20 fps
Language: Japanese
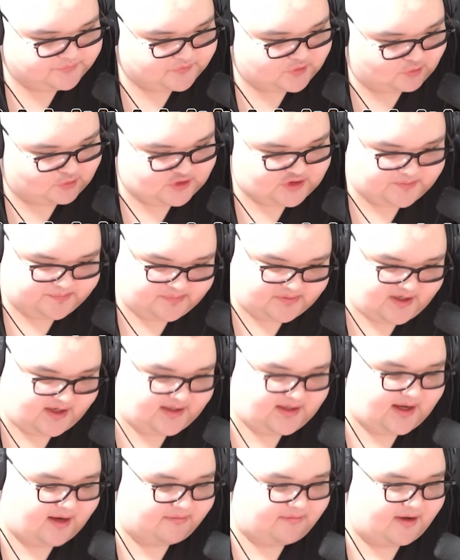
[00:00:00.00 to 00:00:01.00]

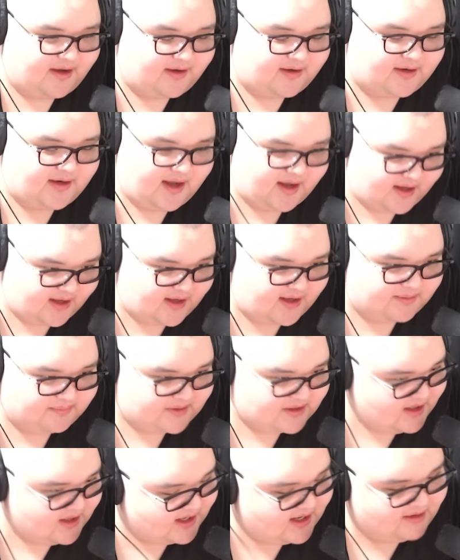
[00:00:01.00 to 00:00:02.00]
コスプレイヤーはやね、
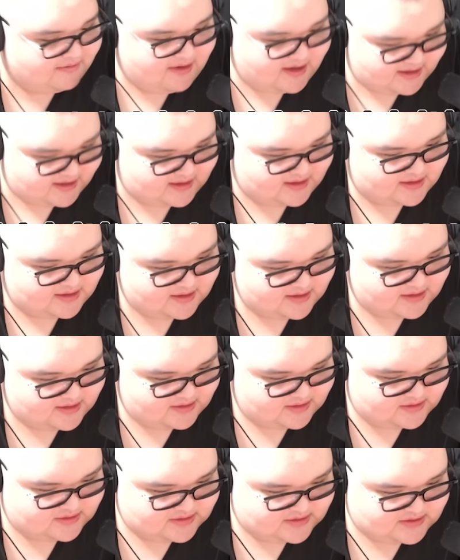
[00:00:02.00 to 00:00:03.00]
みんな可愛い。
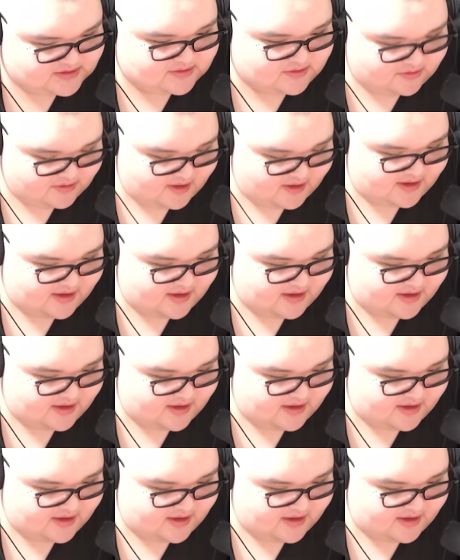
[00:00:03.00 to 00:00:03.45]
すごい。